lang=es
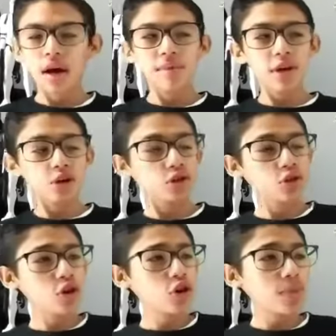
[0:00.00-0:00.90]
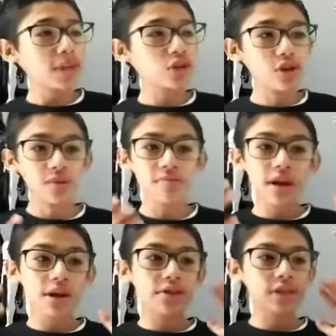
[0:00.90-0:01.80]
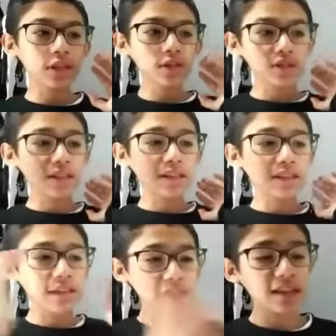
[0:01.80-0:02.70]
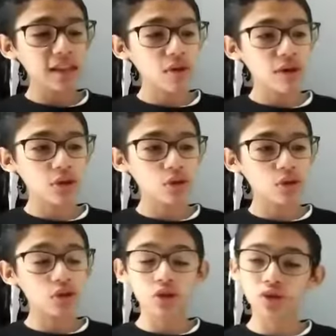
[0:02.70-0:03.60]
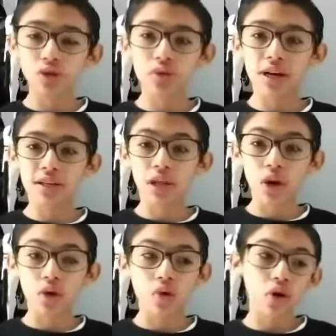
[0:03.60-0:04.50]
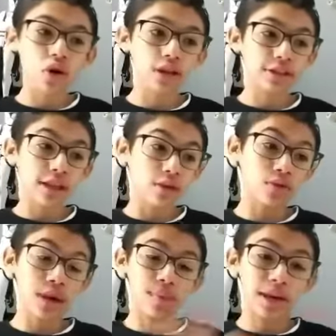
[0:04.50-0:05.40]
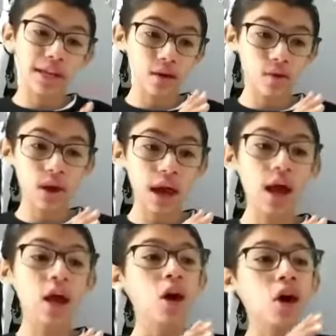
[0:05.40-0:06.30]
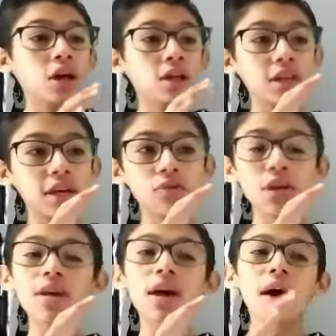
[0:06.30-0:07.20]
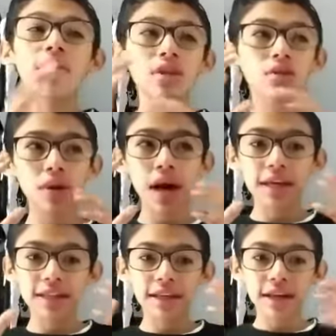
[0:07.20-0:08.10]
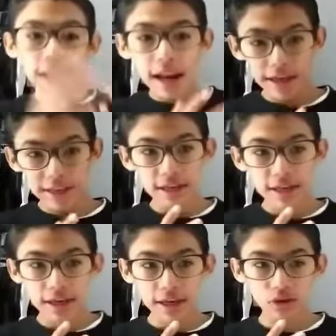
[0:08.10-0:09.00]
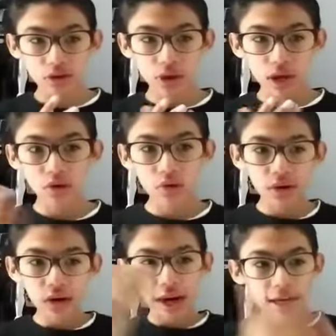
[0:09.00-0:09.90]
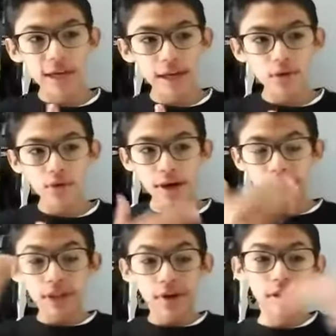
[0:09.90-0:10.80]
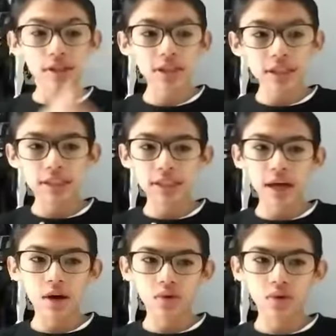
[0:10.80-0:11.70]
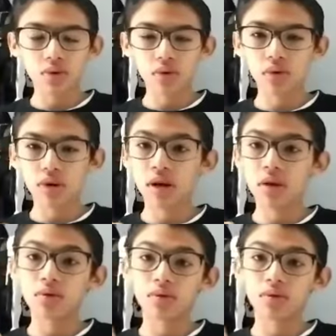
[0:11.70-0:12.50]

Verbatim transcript: Amigos, todo comenzó en 1977 cuando George Lucas se le ocurrió hacer una película de una aventura intergaláctica que nos trajo un granjero, un contrabandista, un,